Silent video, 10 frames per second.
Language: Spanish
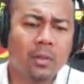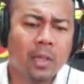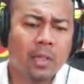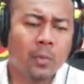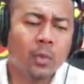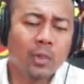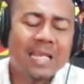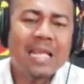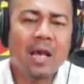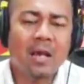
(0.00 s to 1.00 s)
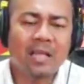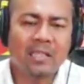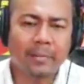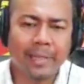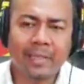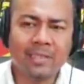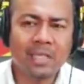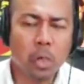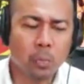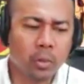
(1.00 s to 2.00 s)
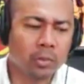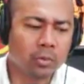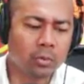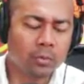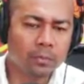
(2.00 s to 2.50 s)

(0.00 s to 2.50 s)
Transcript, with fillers: Y podría, a través de ese aeropuerto